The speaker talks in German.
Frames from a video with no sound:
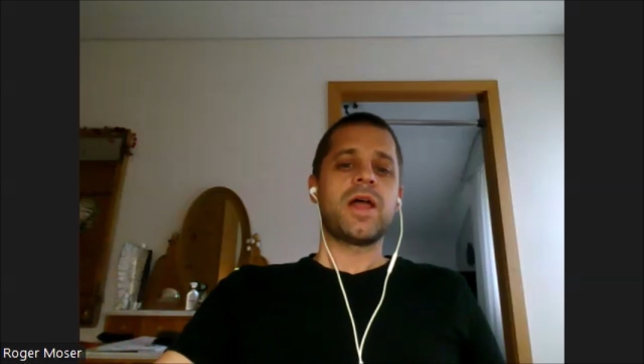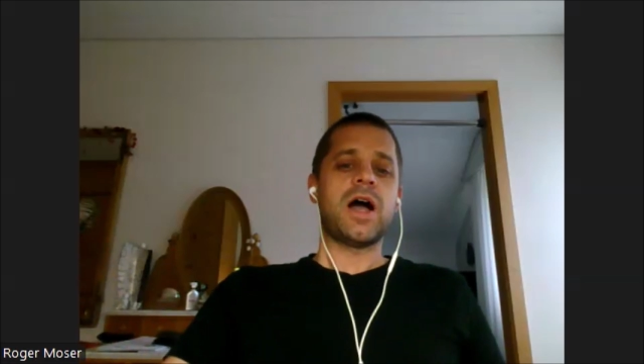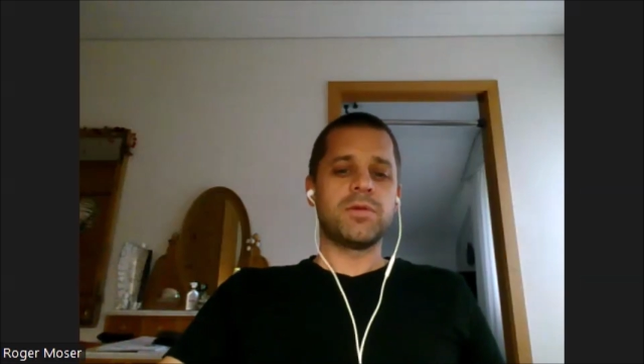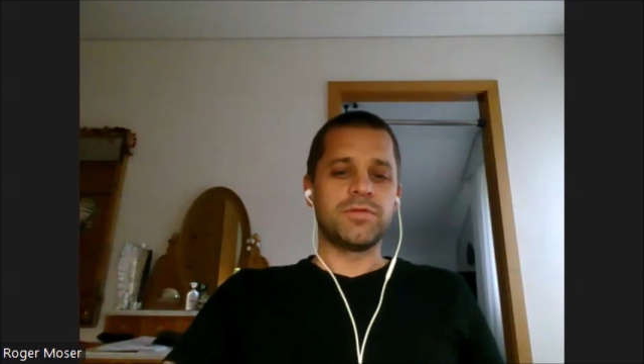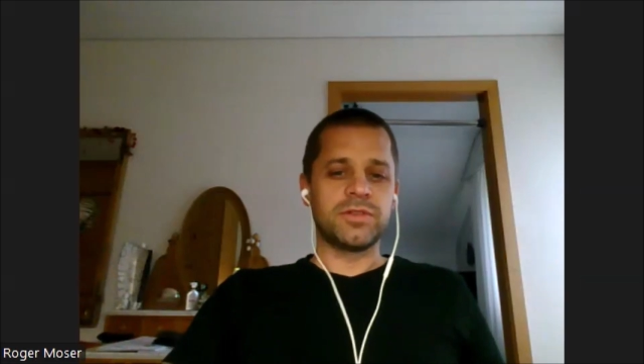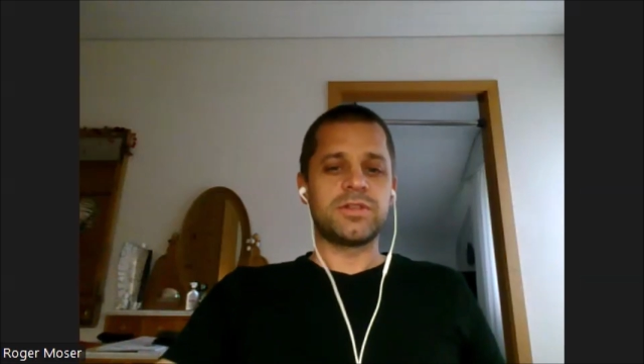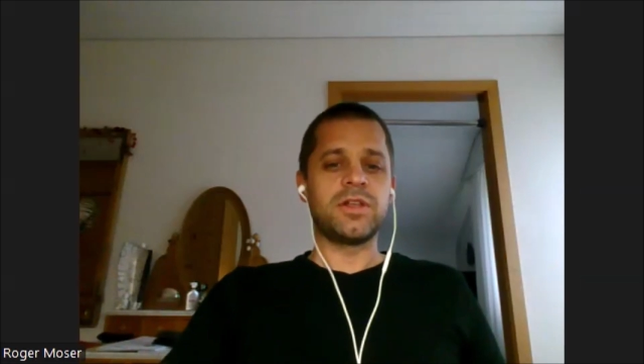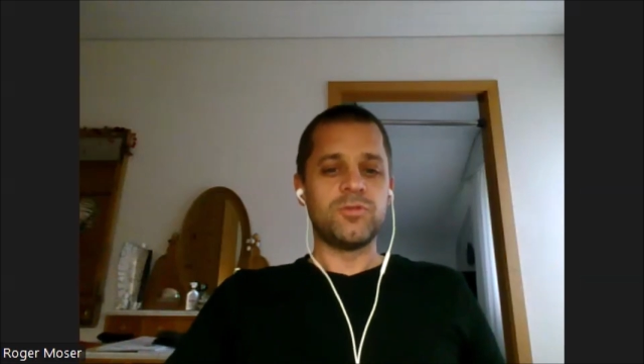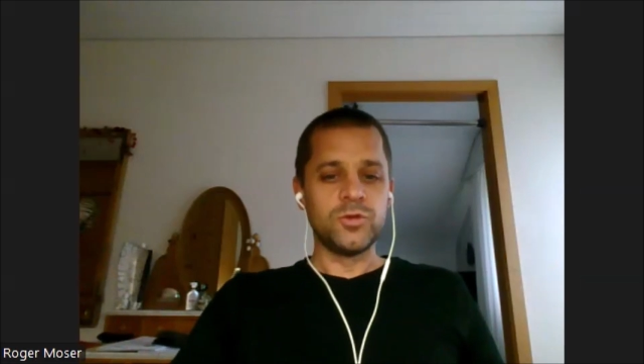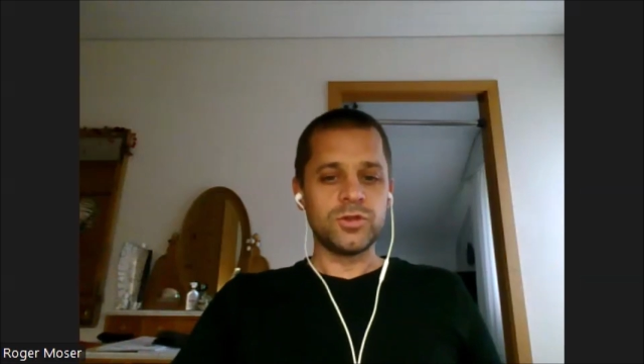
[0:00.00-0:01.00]
Aber
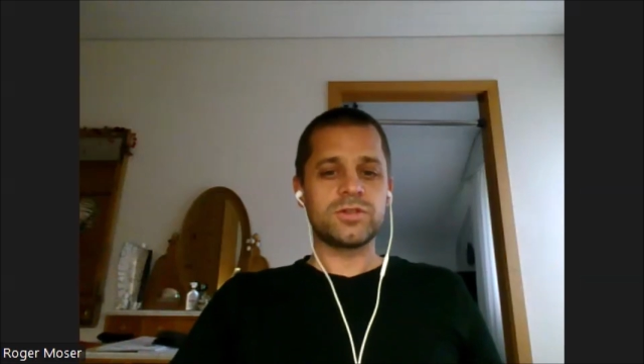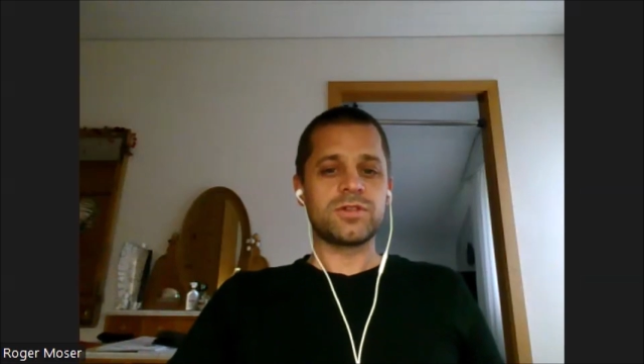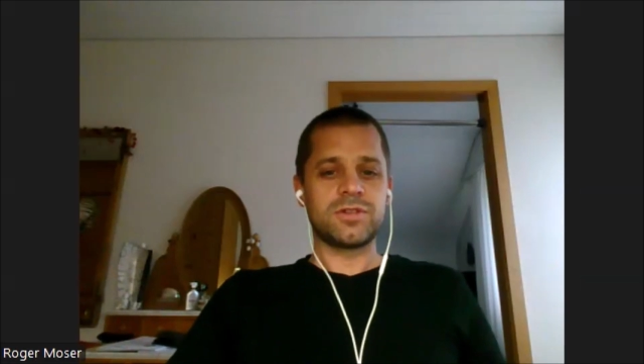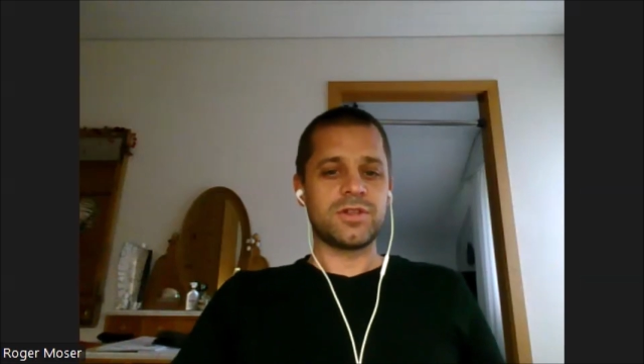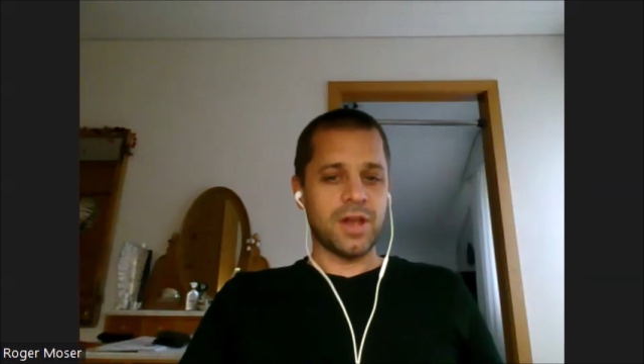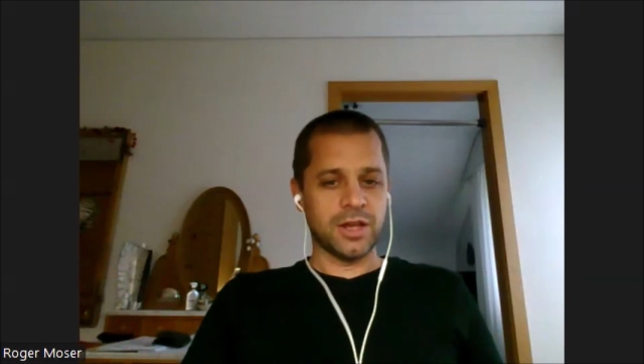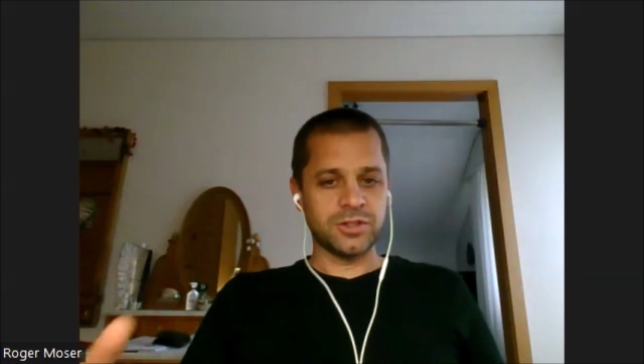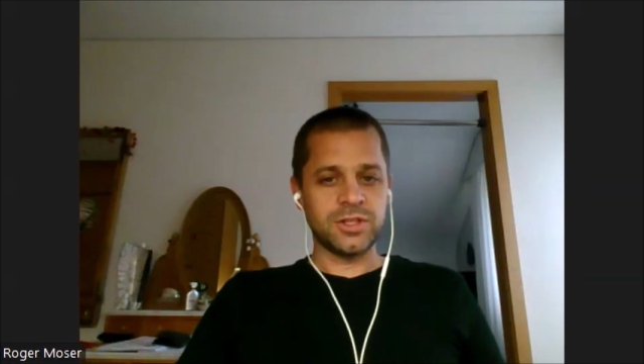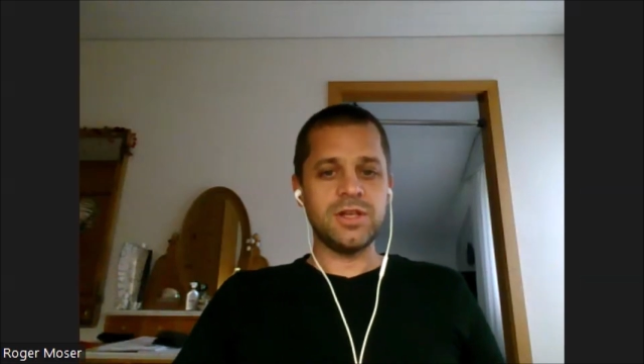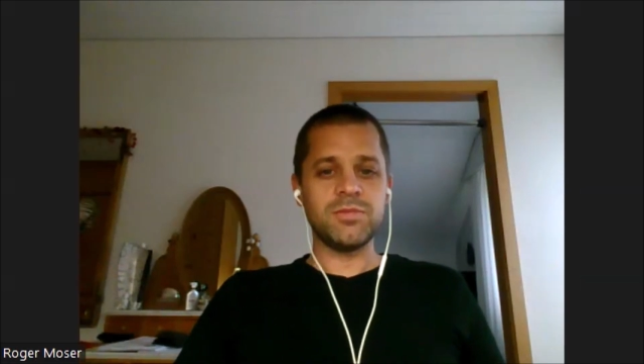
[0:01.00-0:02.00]
dann wüsst, dann
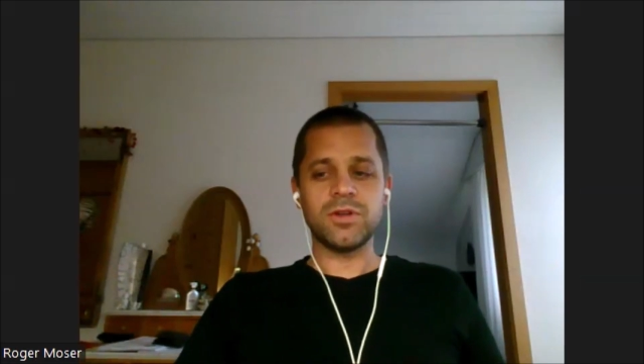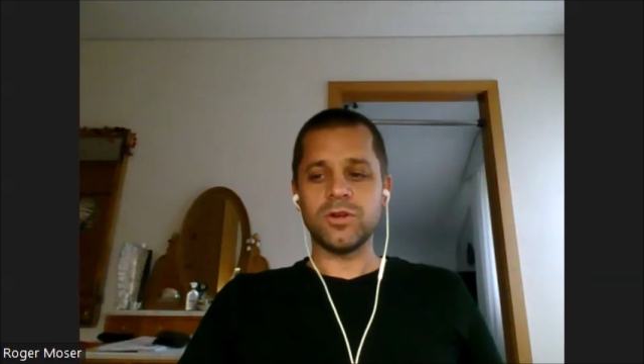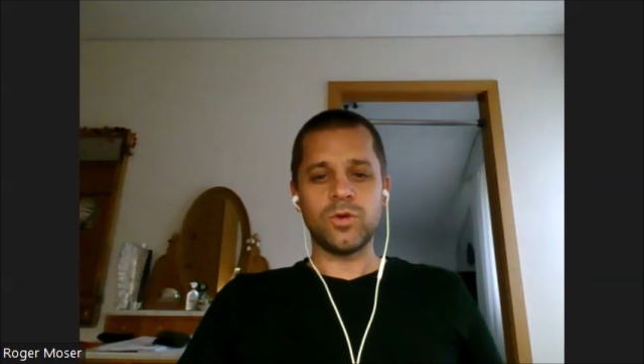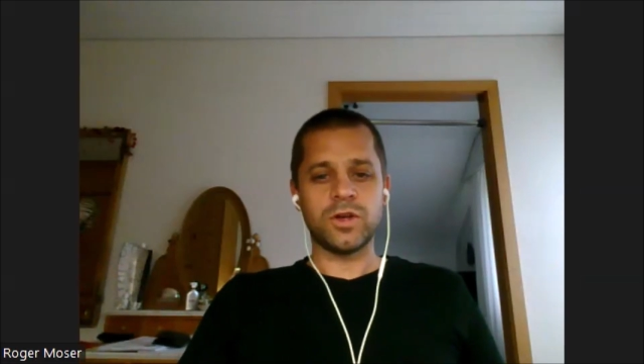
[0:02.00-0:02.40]
hast du das Team da,